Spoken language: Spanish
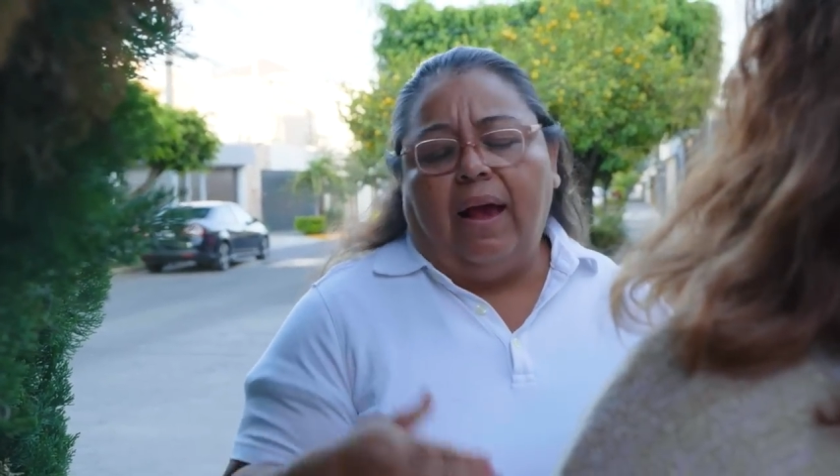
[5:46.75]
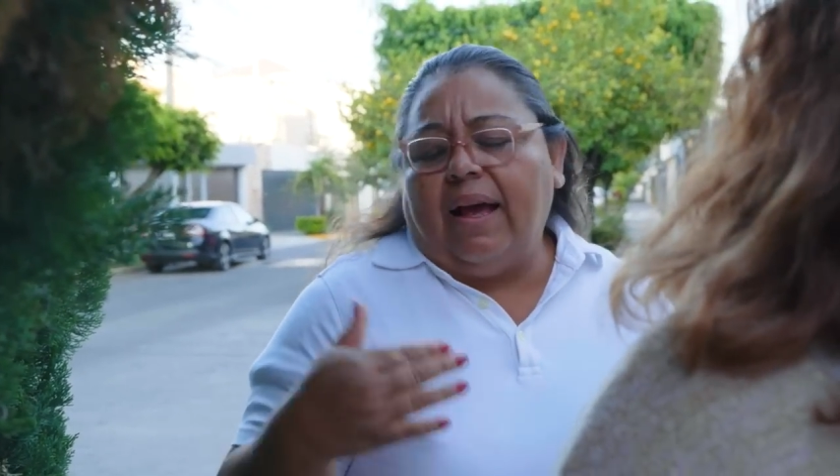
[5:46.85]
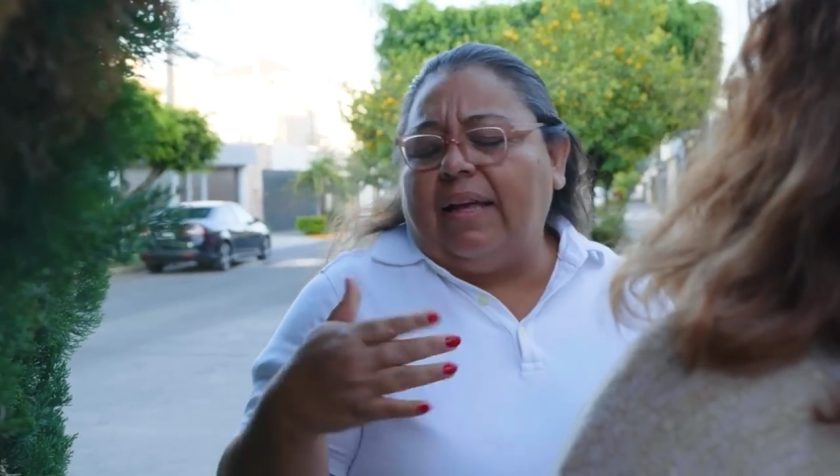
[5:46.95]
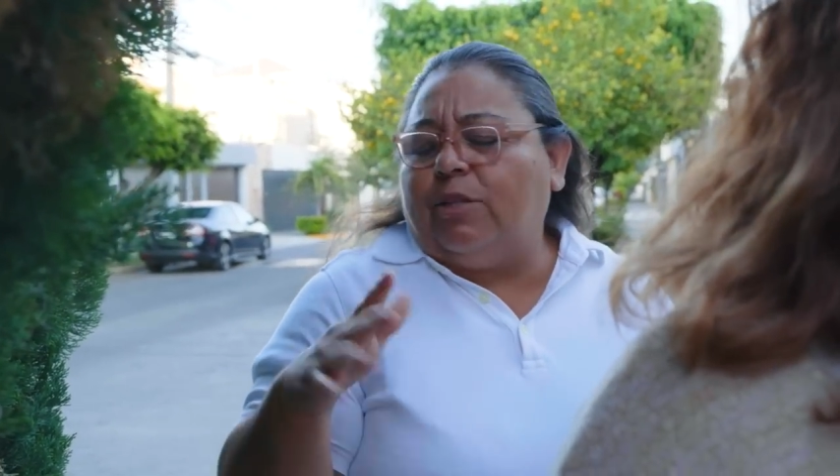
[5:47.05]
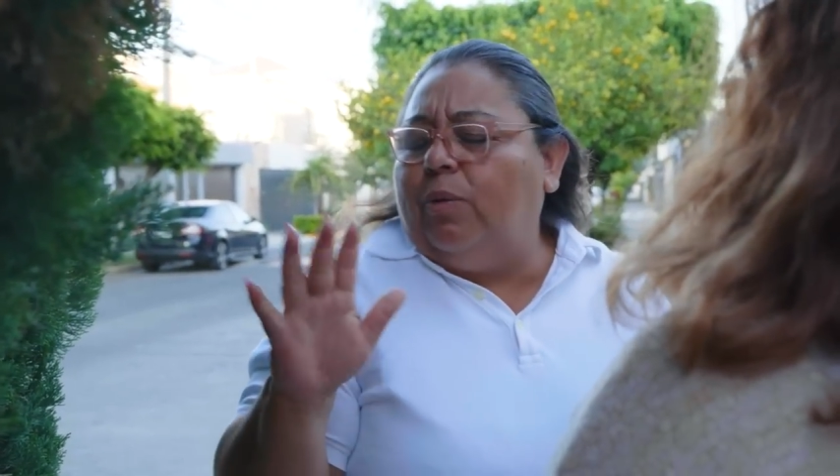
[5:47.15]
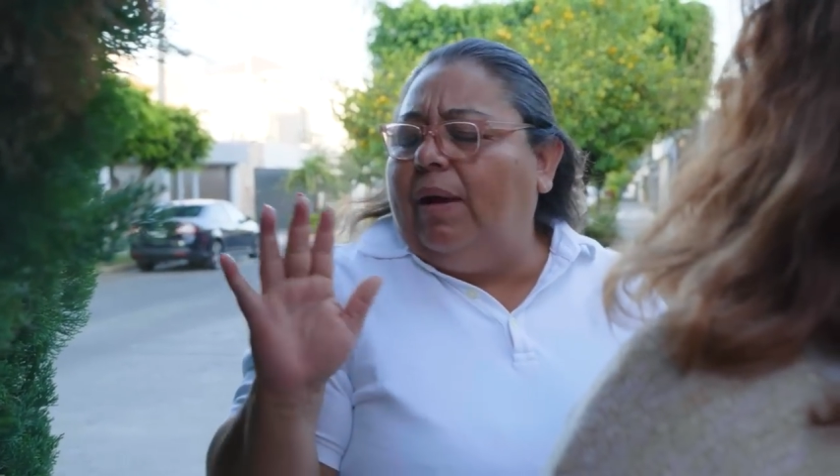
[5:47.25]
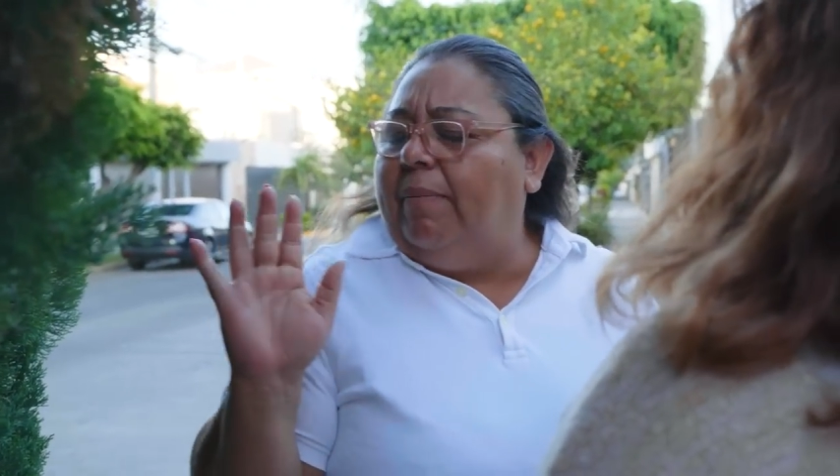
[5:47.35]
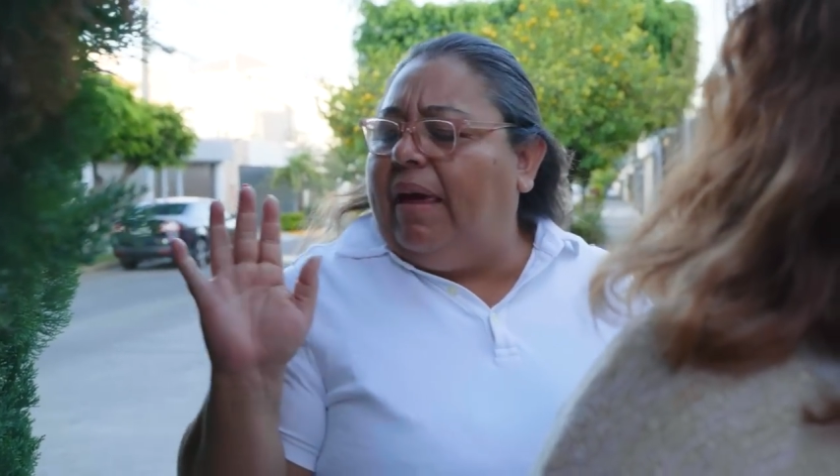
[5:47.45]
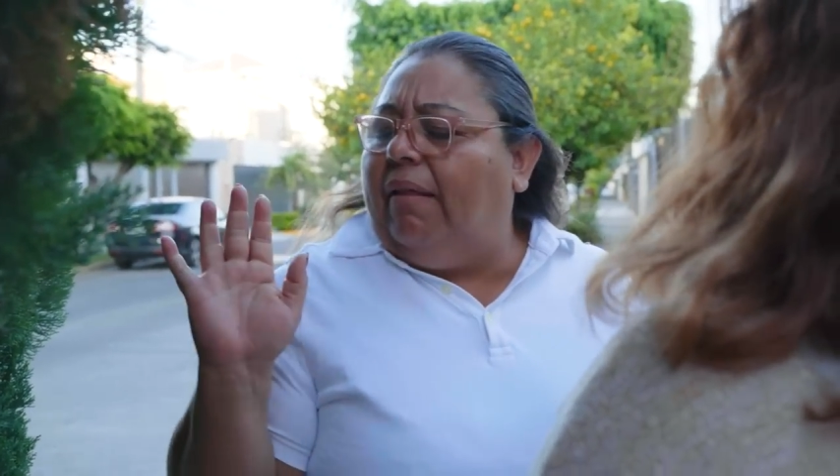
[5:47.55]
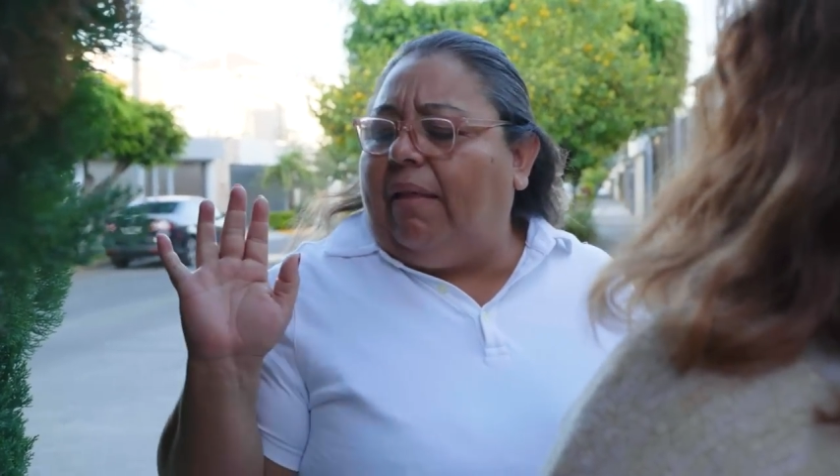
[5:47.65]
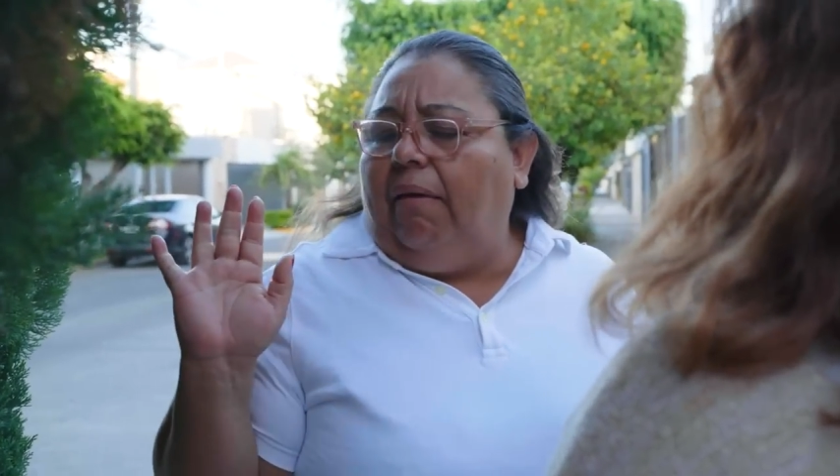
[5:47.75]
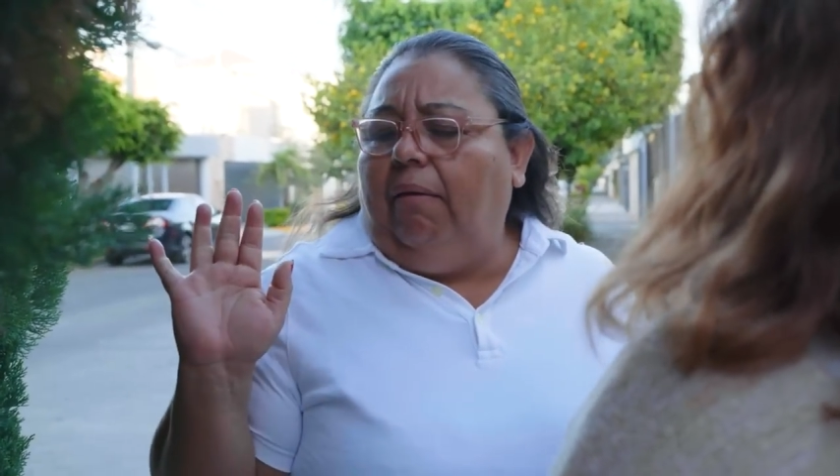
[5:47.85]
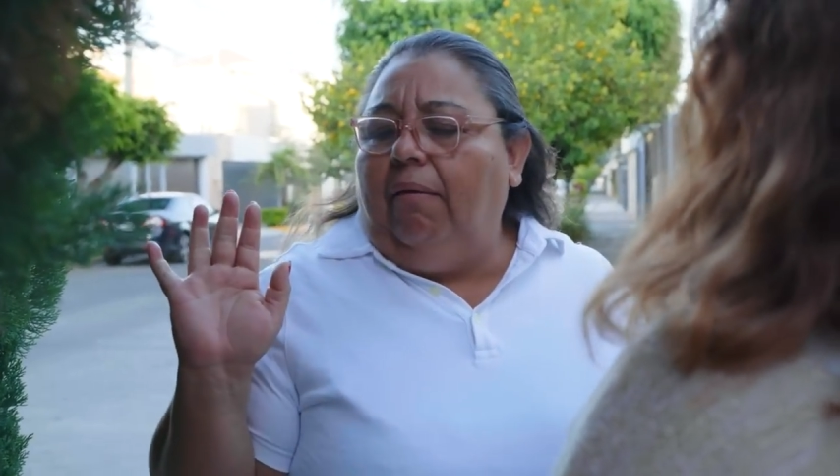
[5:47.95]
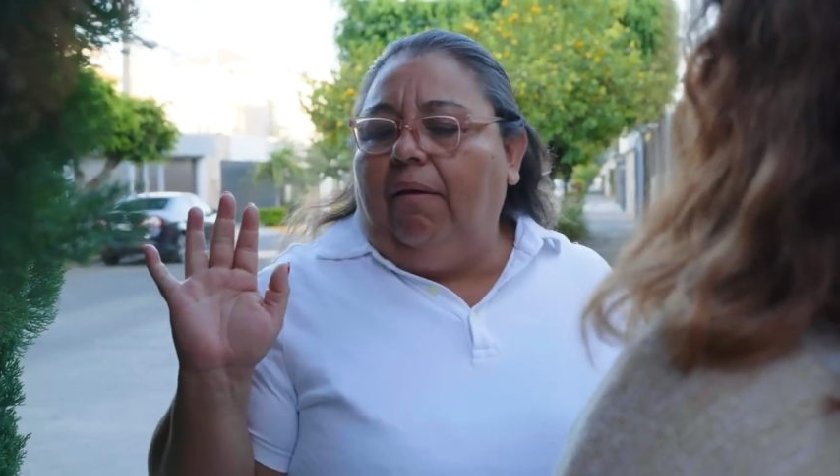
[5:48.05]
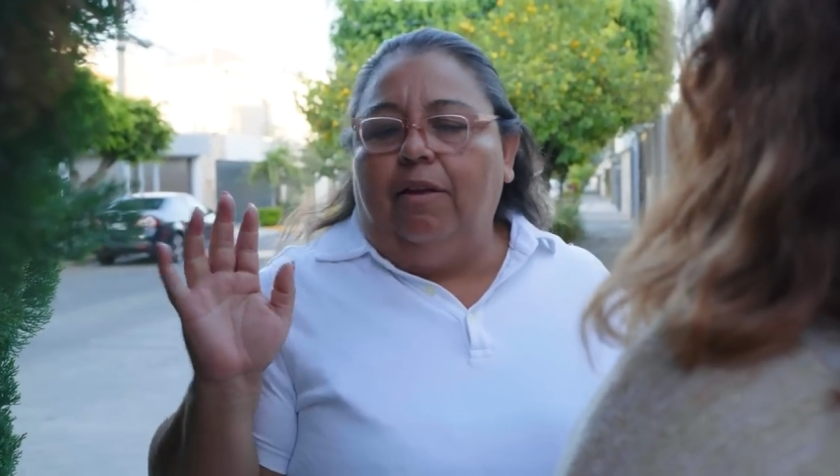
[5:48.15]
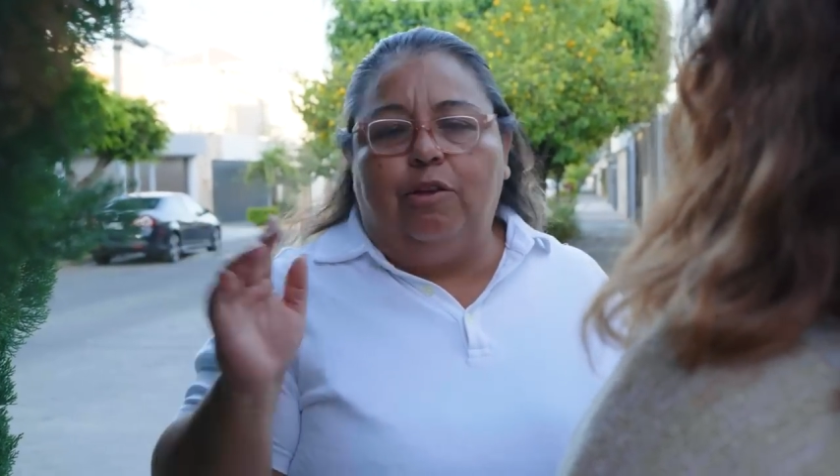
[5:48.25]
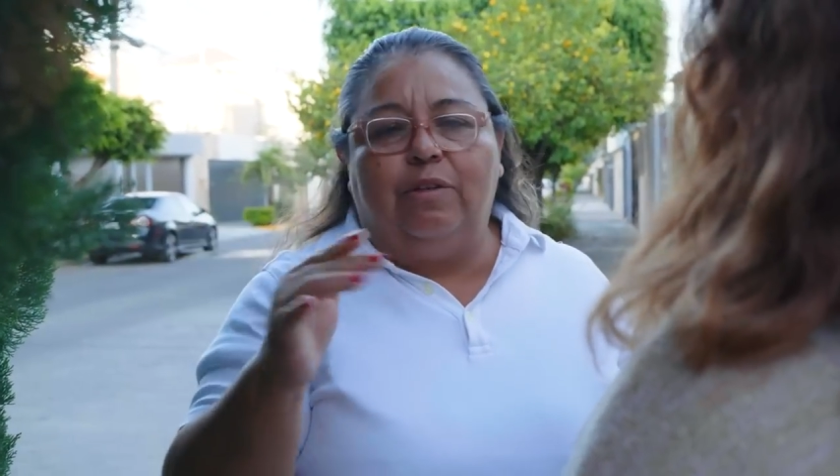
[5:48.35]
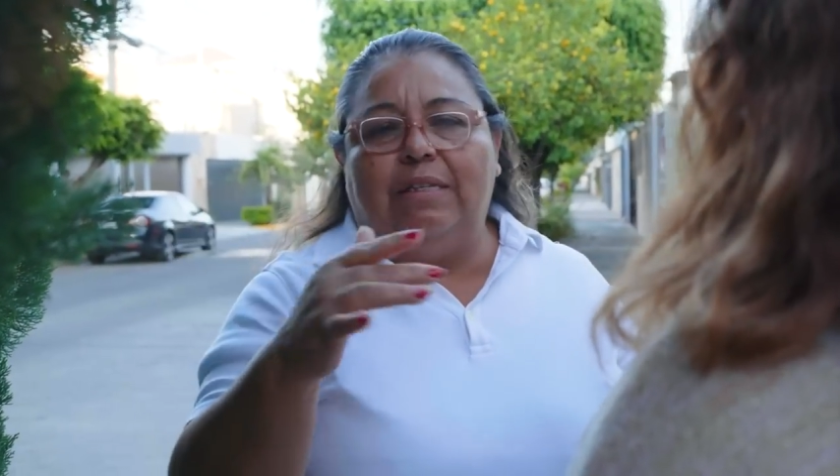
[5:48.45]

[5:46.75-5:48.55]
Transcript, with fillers: casualmente yo